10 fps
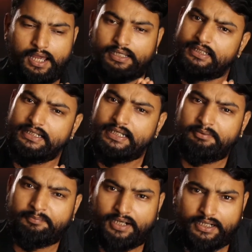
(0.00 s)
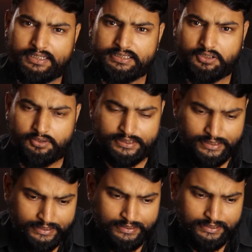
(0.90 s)
हालांकि इंडिया में बनाने की ज़रूरत
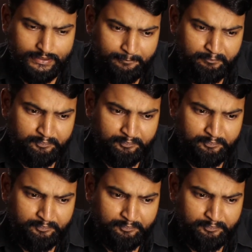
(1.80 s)
नहीं है